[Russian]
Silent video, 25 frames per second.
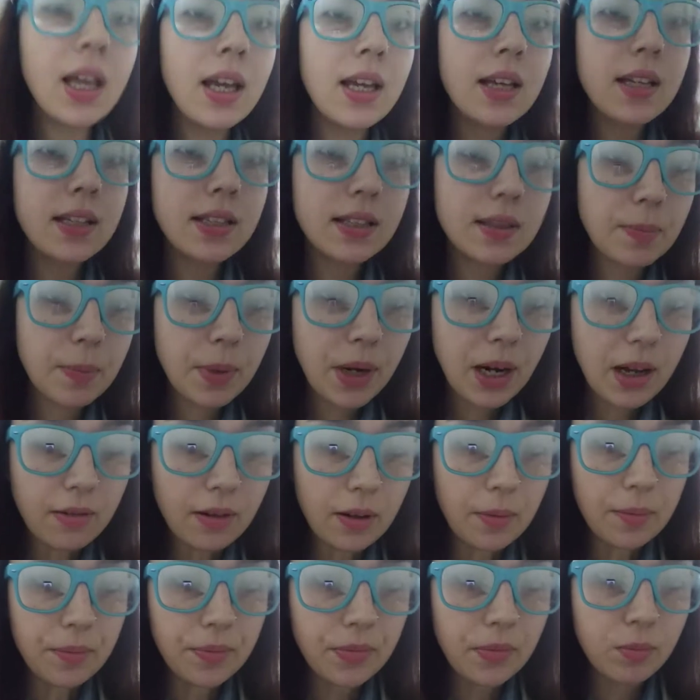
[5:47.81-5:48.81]
Справа
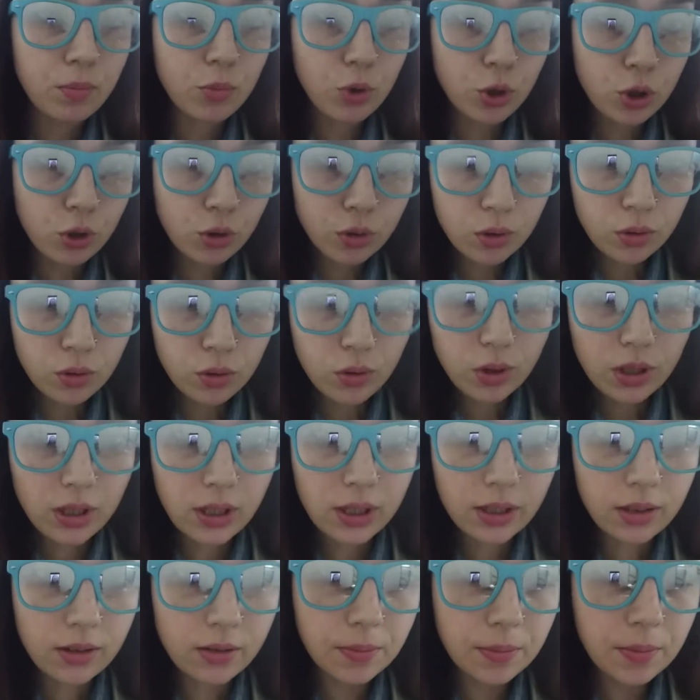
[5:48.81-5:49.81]
мужской
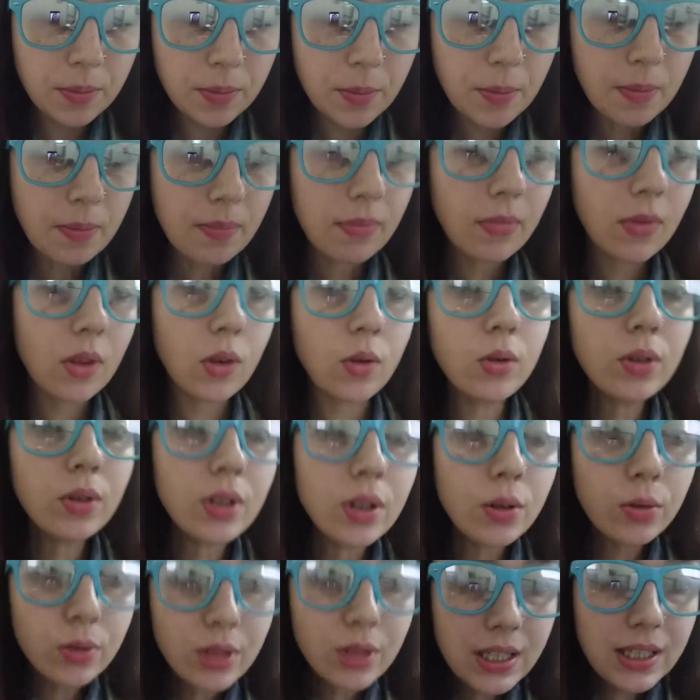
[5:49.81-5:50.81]
туалет, но он
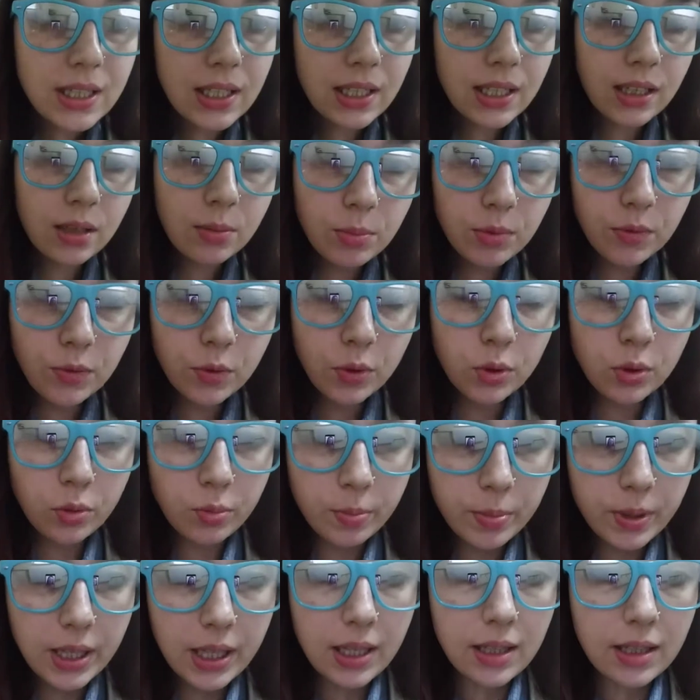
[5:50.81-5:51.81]
находится как бы в
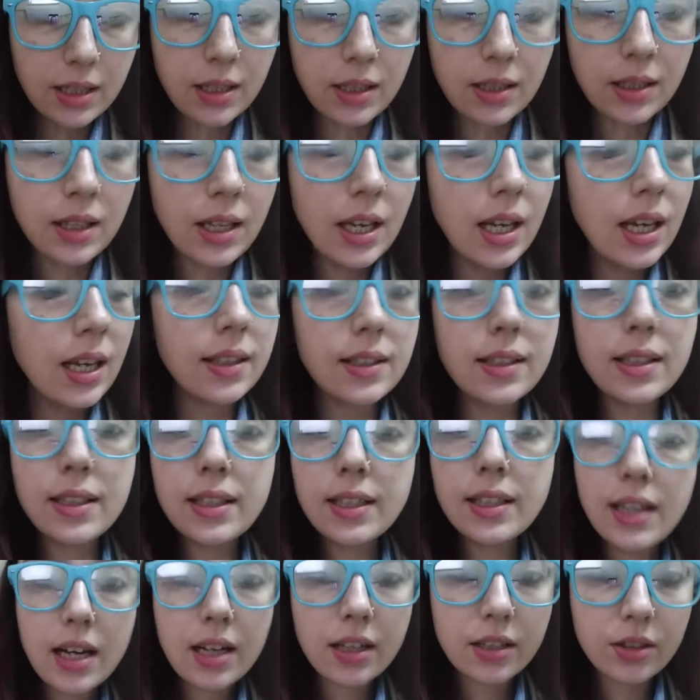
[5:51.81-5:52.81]
углублении, и ты
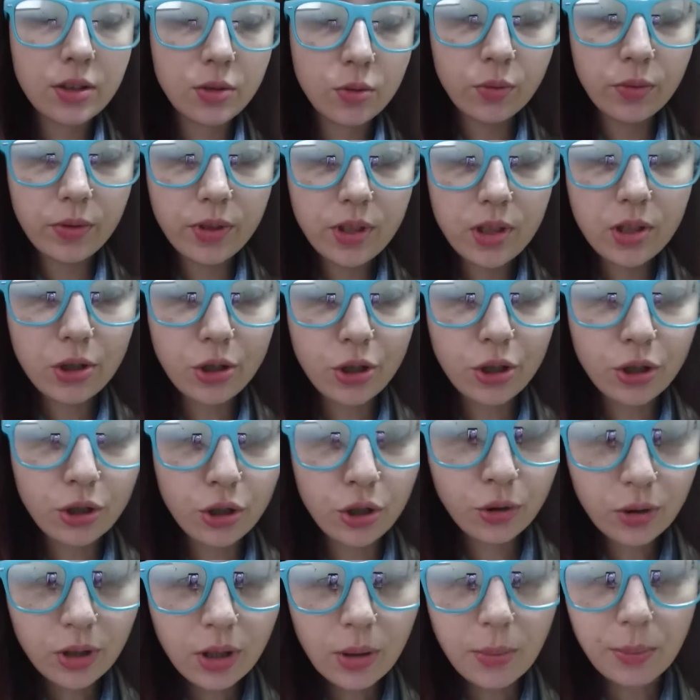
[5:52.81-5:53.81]
никак не увидишь, что
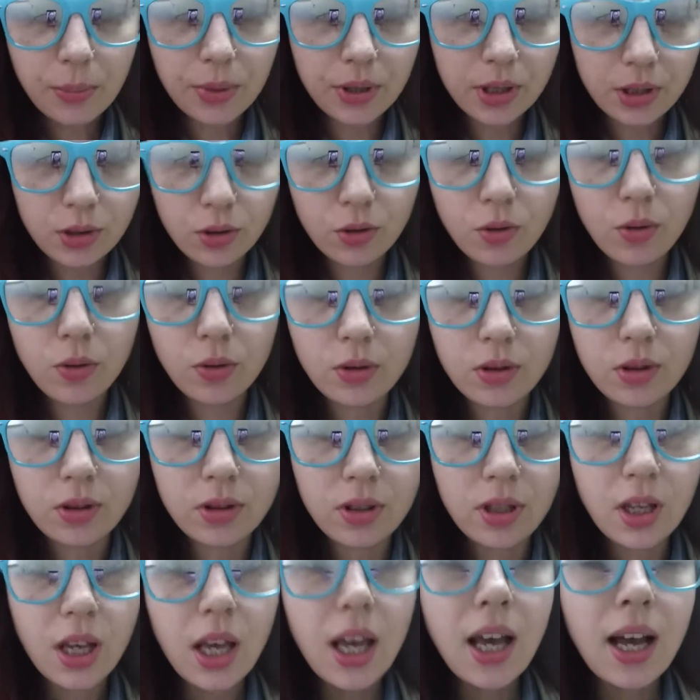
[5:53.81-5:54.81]
там происходит.
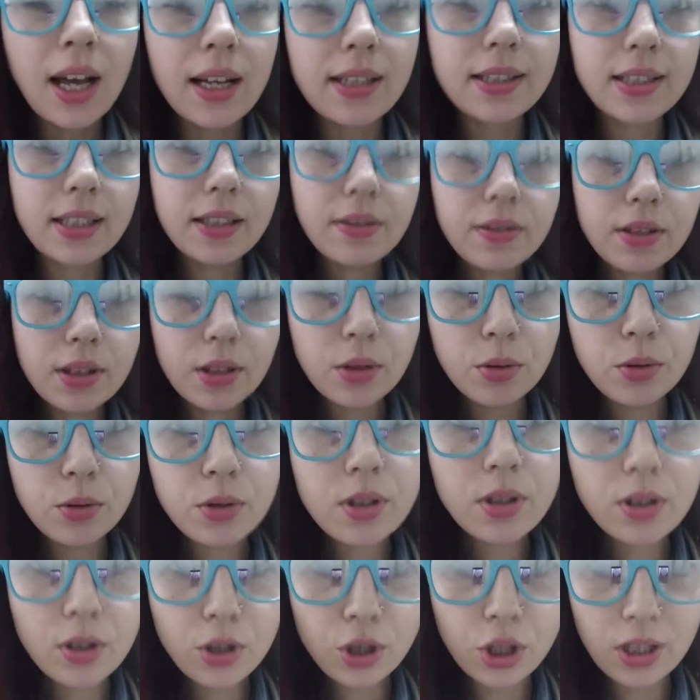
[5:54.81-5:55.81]
А слева
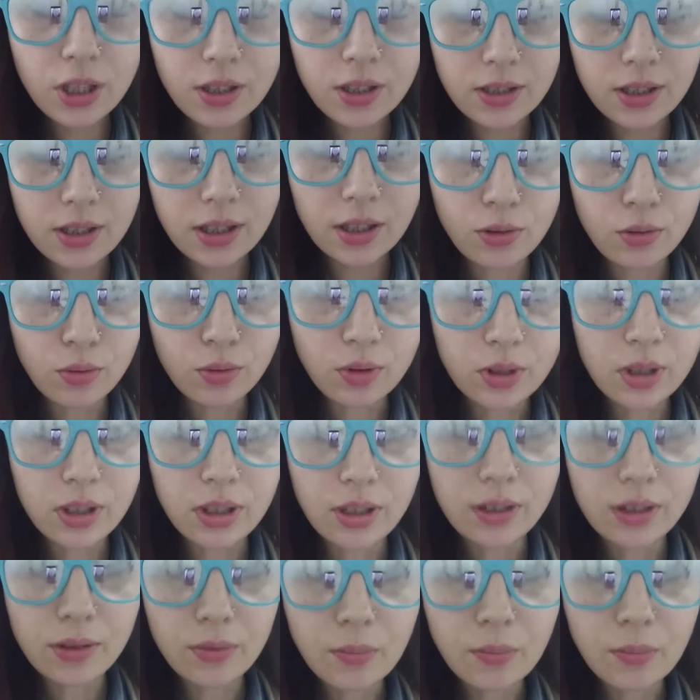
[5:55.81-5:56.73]
находится женский туалет.